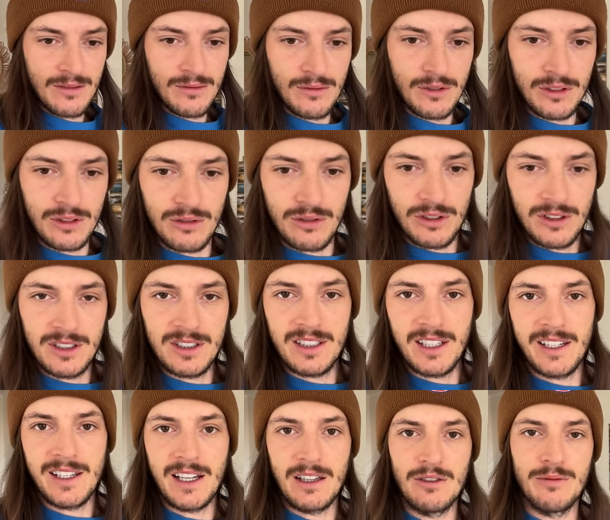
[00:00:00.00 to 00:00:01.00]
вот он
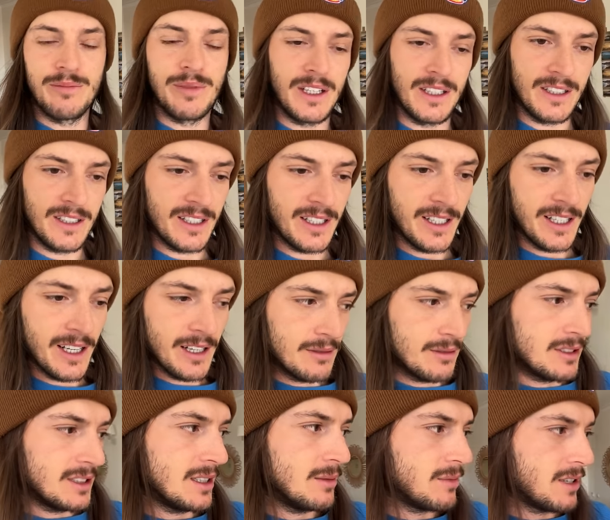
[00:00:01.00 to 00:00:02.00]
стоял у Петера, я
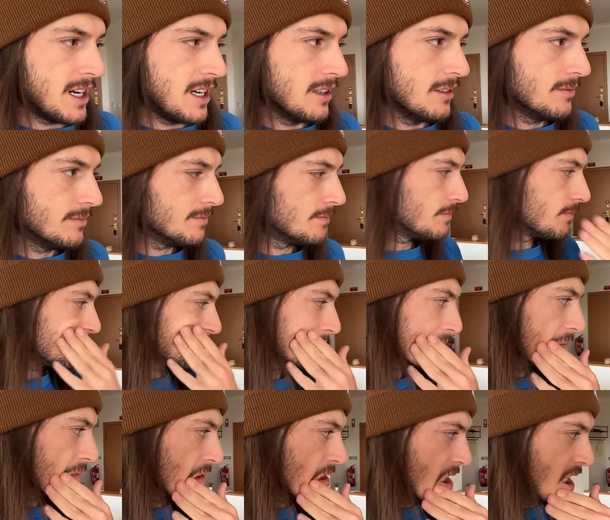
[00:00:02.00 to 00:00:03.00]
его забрал,
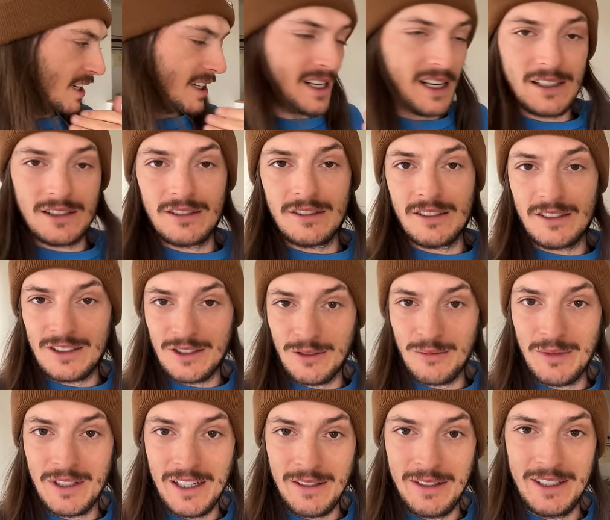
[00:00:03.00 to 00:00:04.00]
и оказывается, у
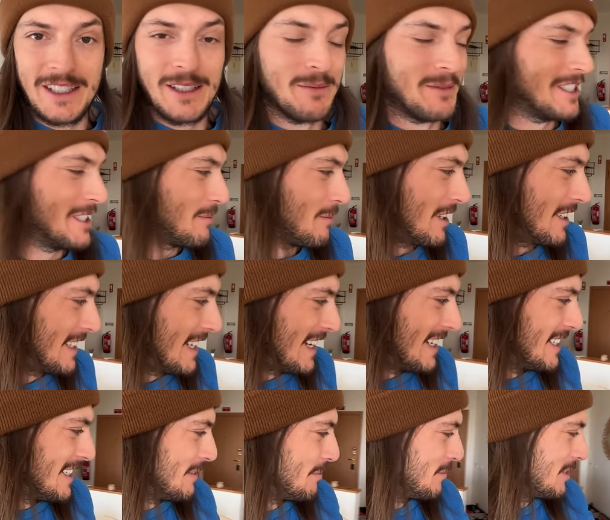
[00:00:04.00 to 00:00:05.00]
меня в этом
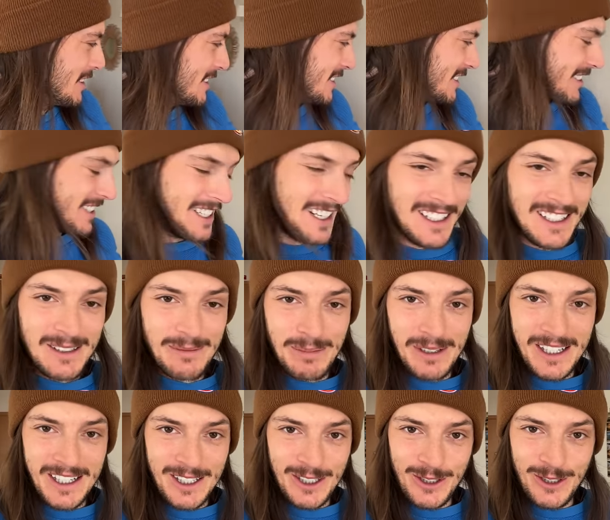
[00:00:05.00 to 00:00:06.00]
чемодане был стиральный
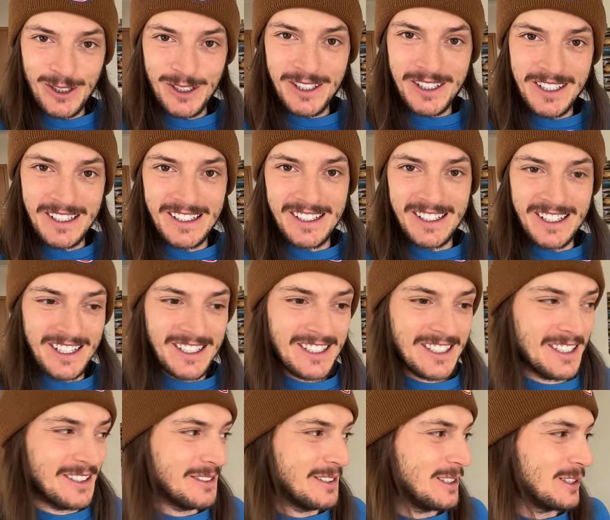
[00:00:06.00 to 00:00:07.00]
порошок и
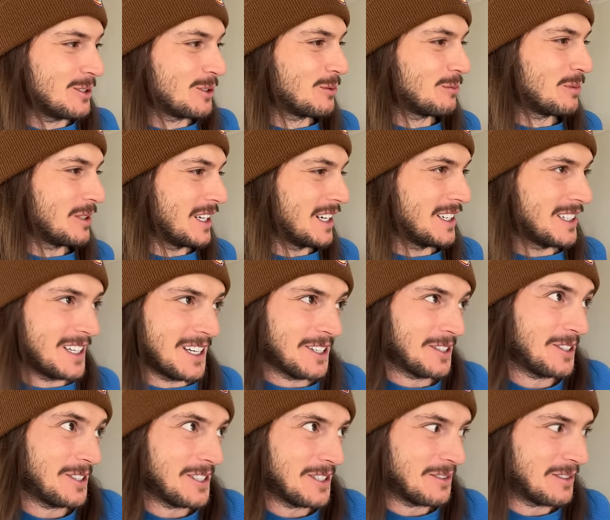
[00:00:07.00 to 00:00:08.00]
гречневая крупа. Я
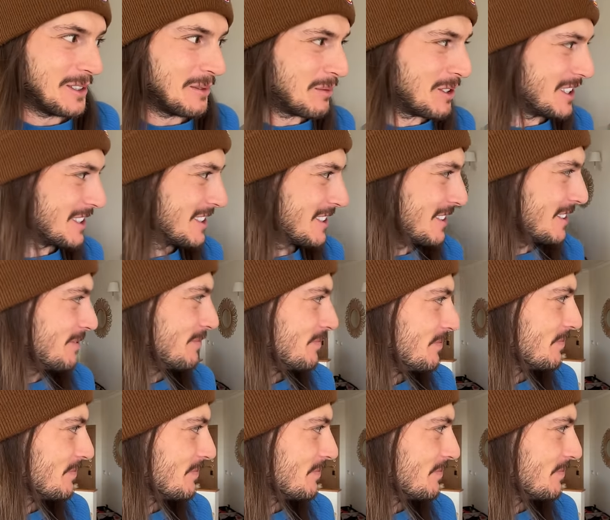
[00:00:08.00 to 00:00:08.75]
ее не выбросил.